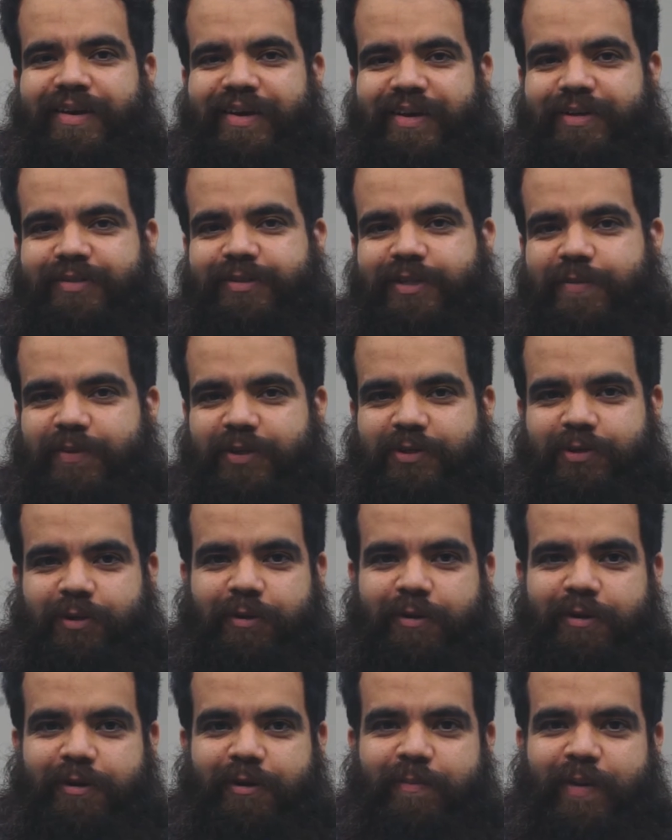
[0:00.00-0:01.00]
En este
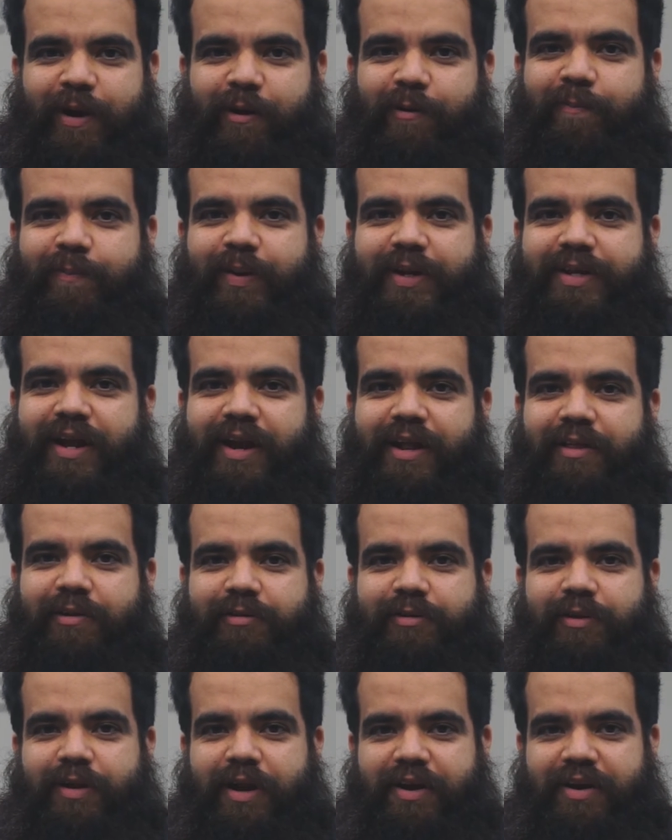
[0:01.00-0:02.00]
episodio me acompaña la
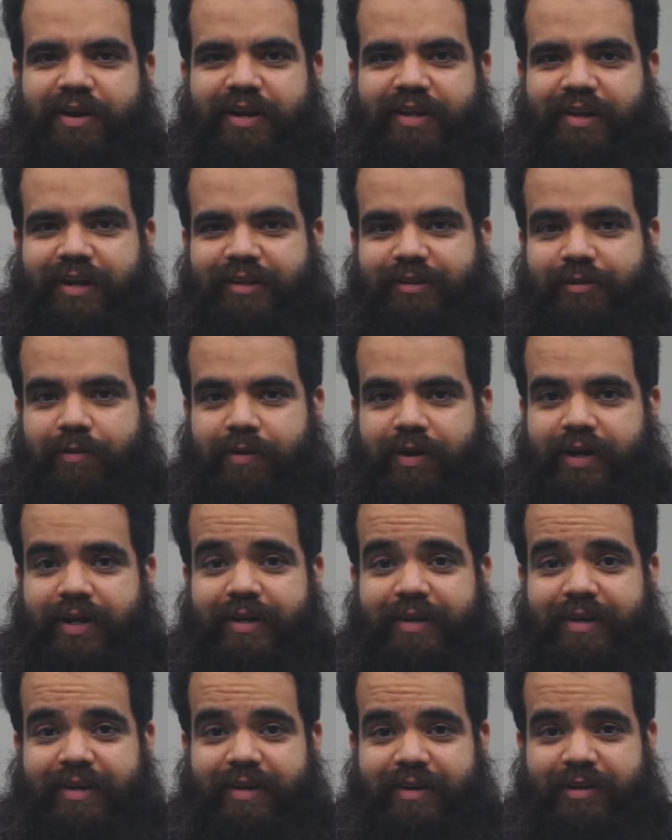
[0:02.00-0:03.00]
doctora René de la
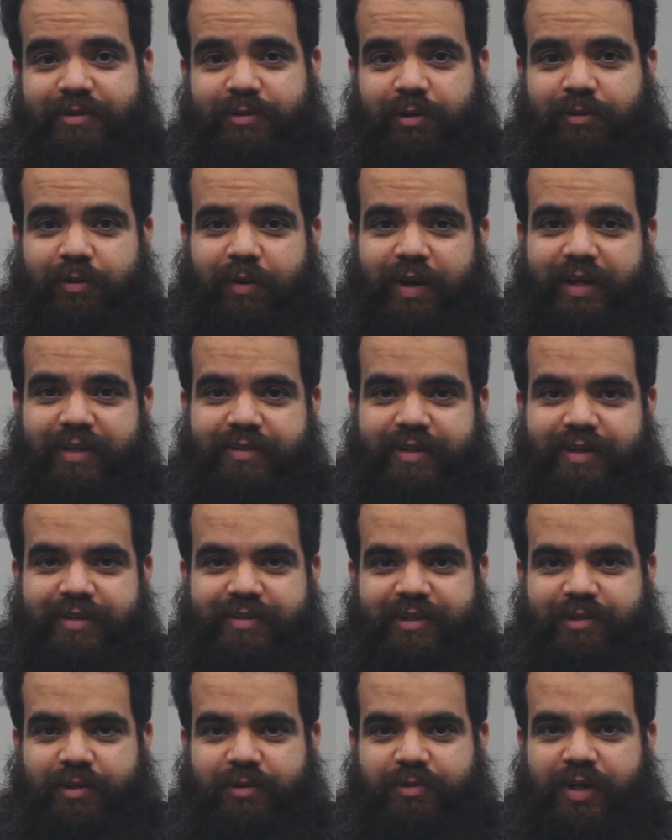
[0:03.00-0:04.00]
Torre, quien es doctora en
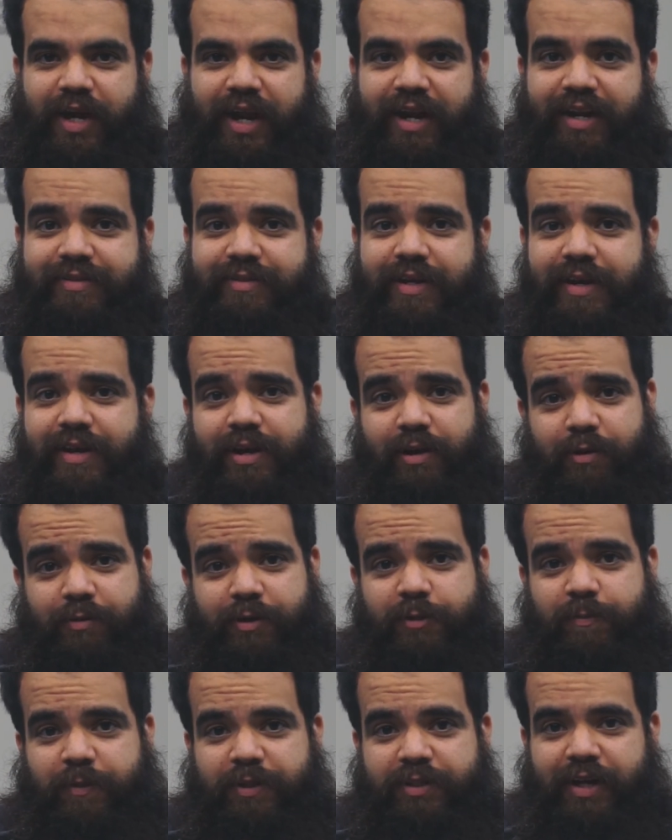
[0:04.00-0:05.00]
Ciencias Sociales con
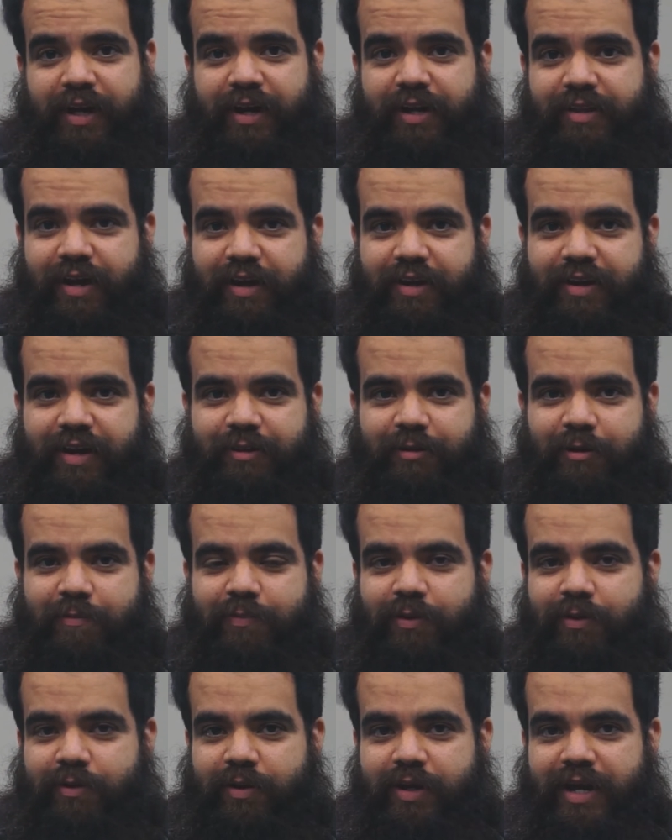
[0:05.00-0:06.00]
especialidad en
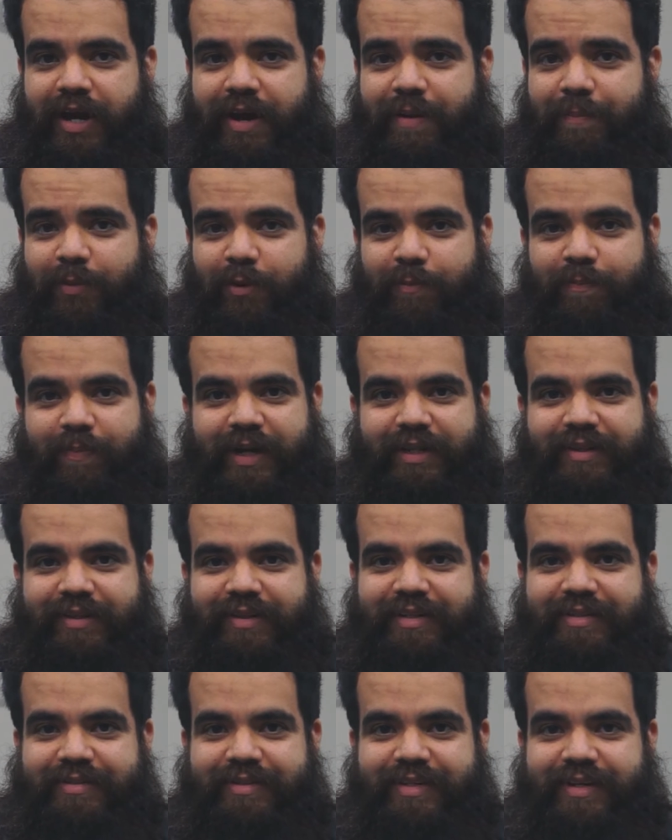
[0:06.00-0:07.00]
Antropología por parte
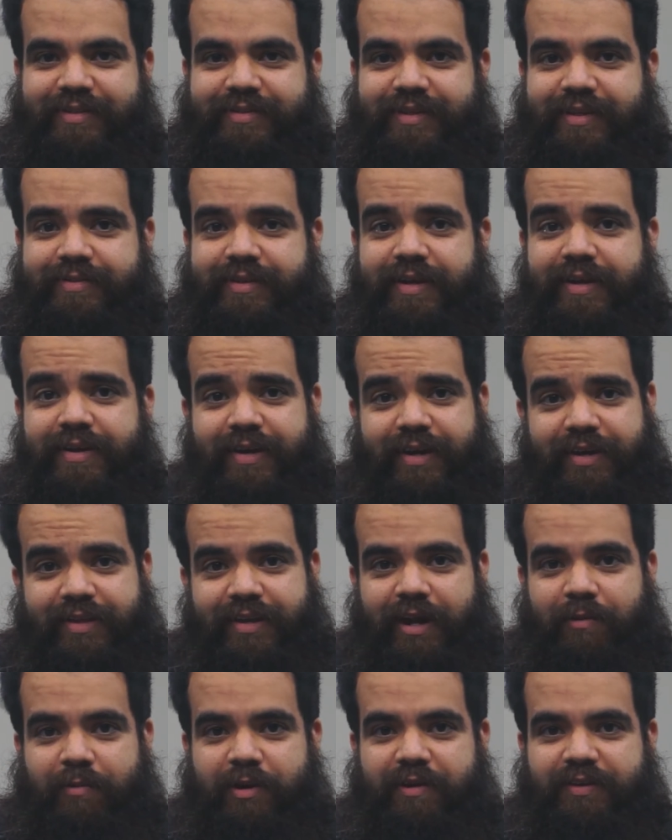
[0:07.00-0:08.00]
del CIESAS y
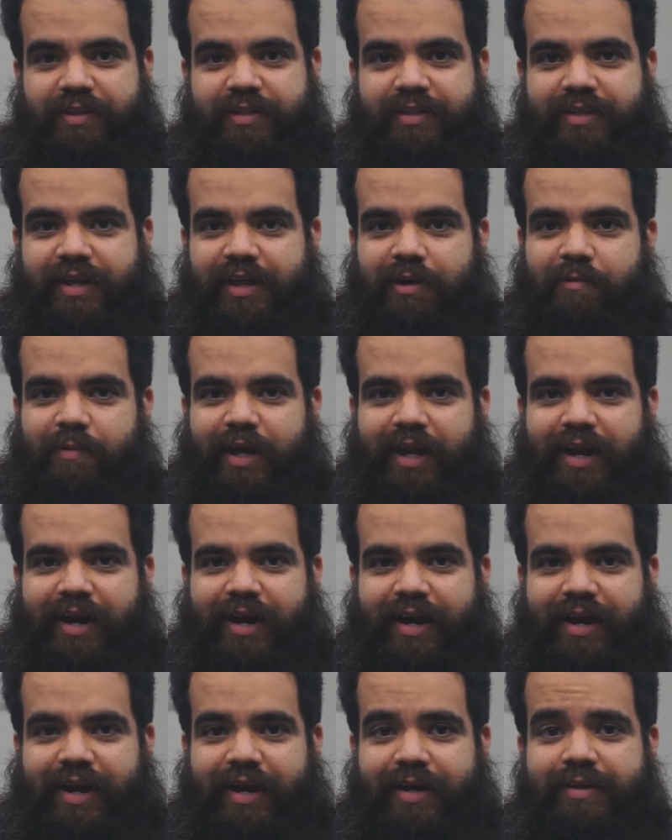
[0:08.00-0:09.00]
de la Universidad de
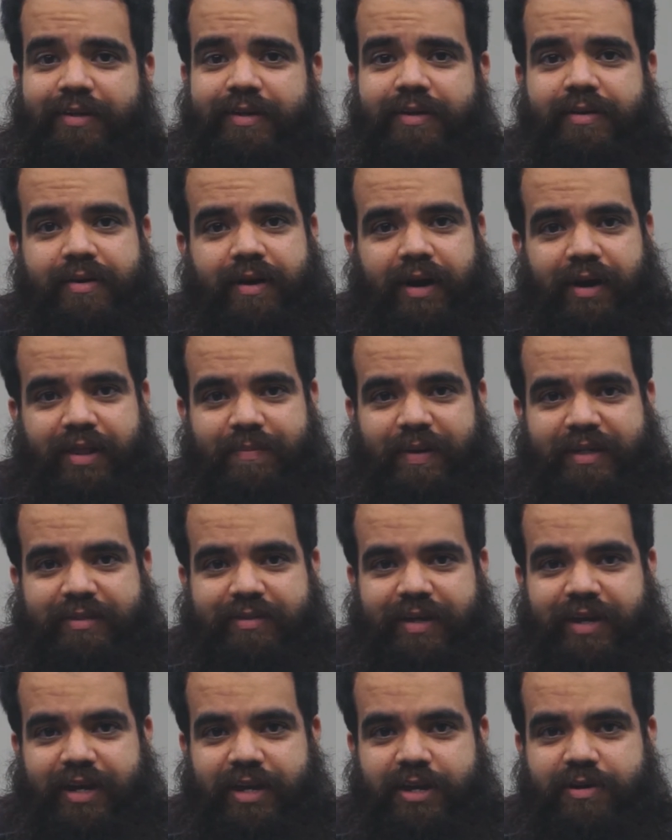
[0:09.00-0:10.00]
Guadalajara. Además
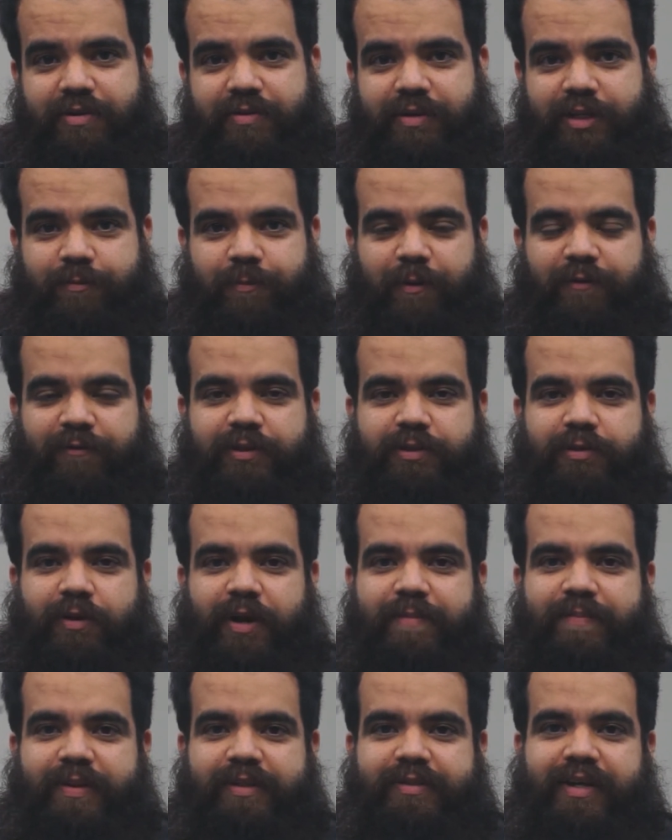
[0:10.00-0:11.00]
de ello, es
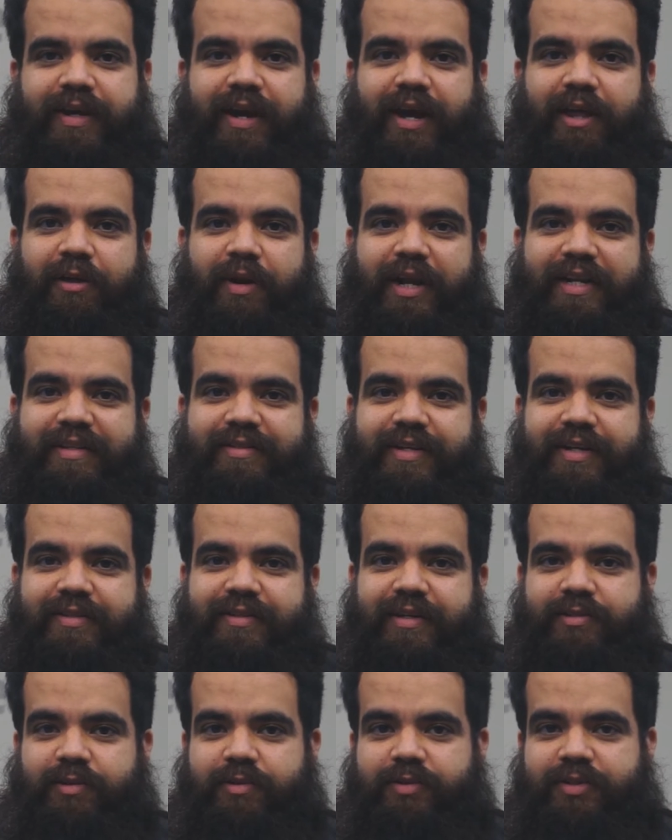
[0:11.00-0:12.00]
profesora investigadora en
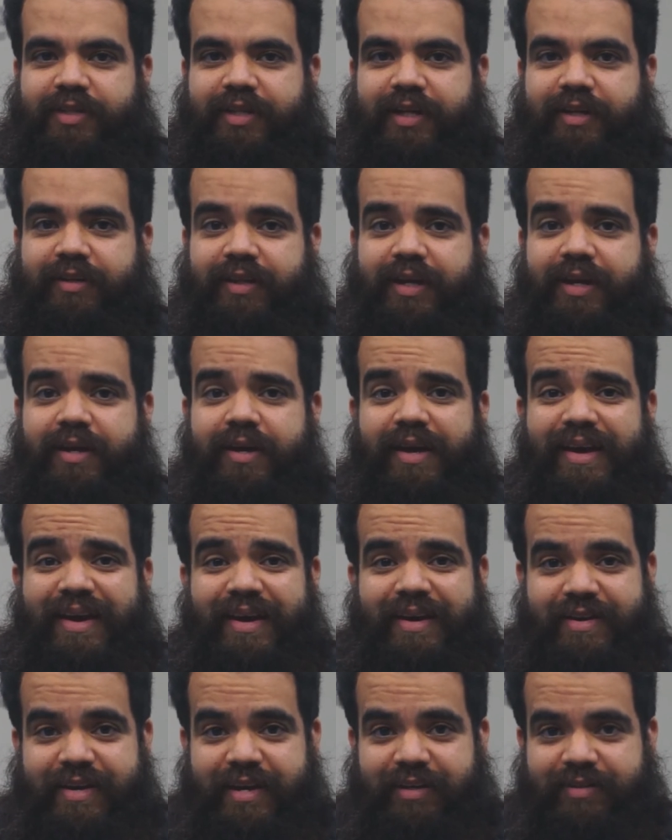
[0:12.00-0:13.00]
CIESAS Occidente
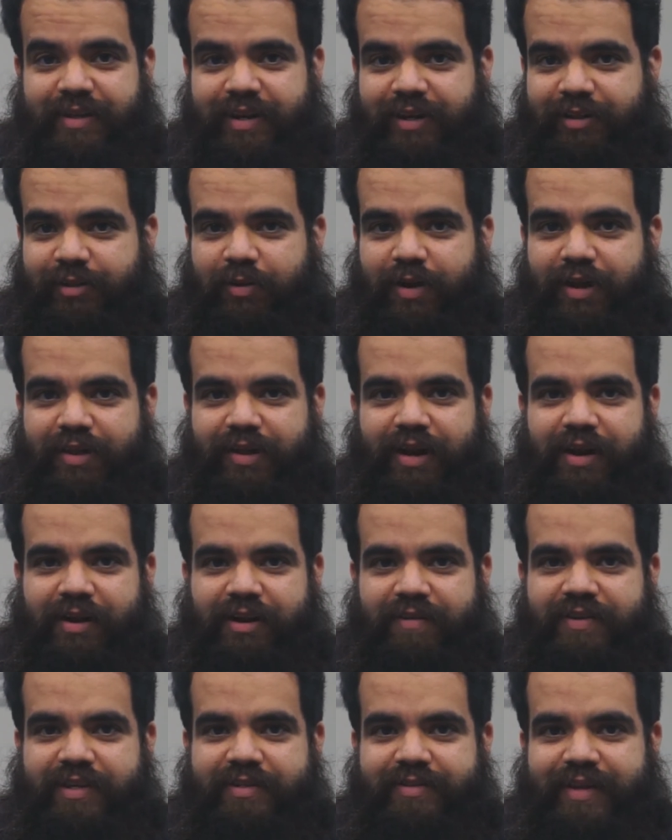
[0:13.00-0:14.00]
y es directora de la
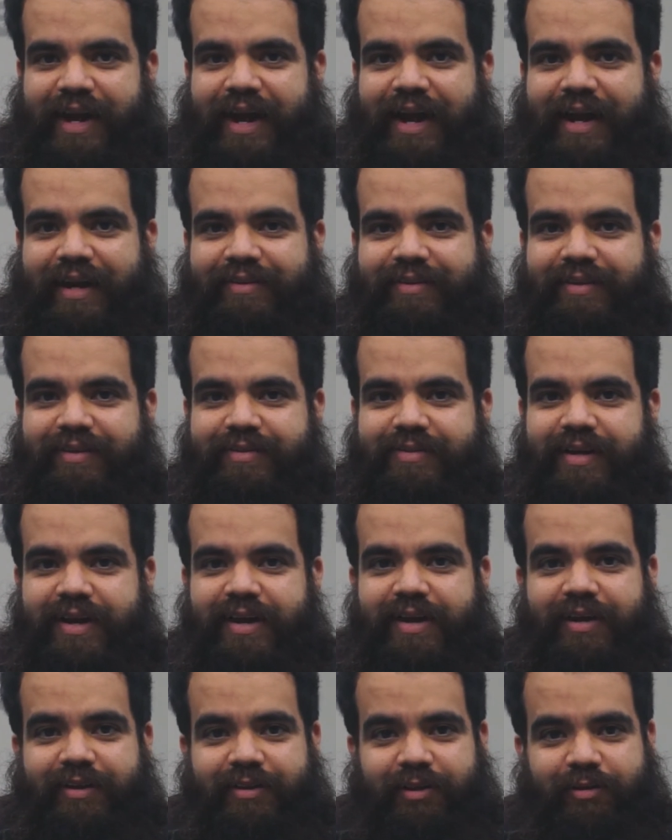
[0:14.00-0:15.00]
revista Encartes.
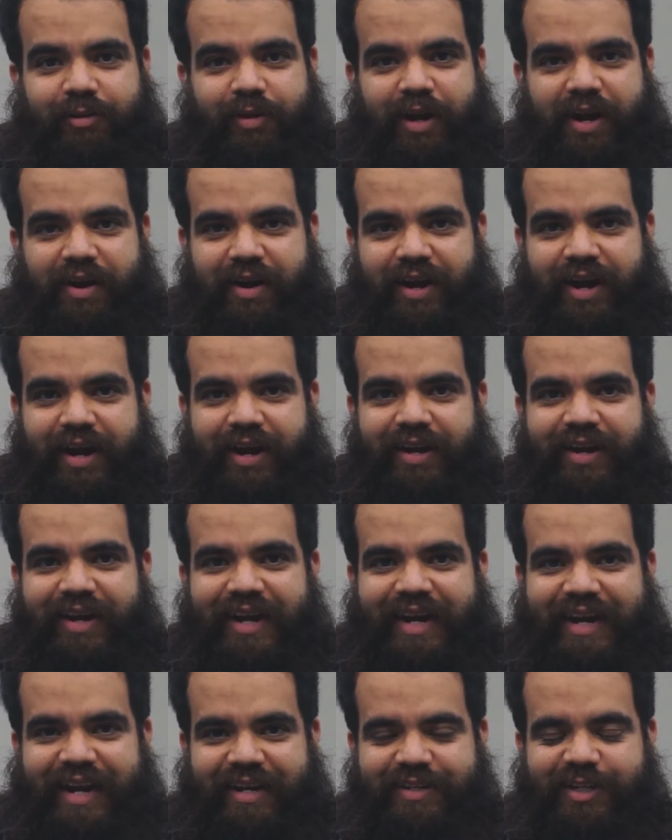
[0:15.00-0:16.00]
Doctora
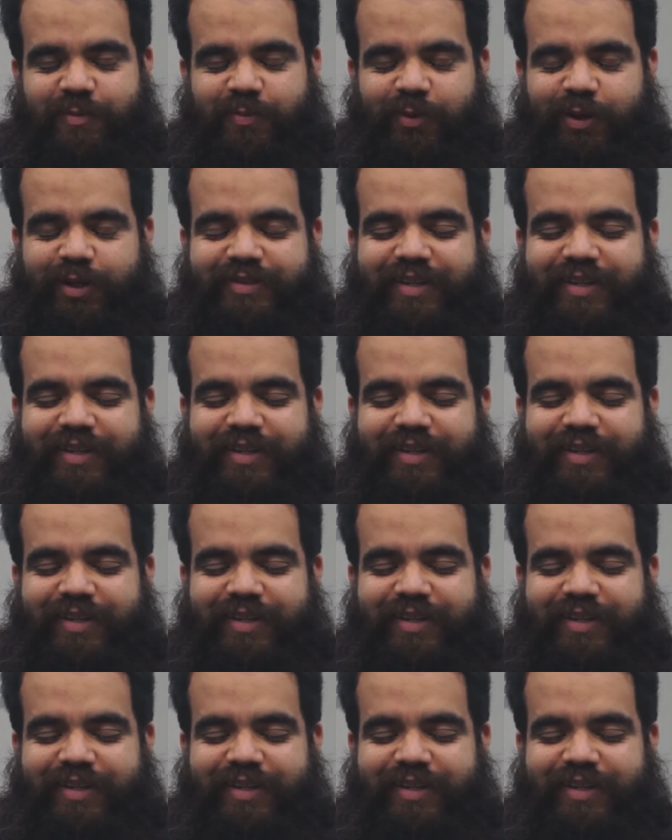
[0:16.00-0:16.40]
René, gracias por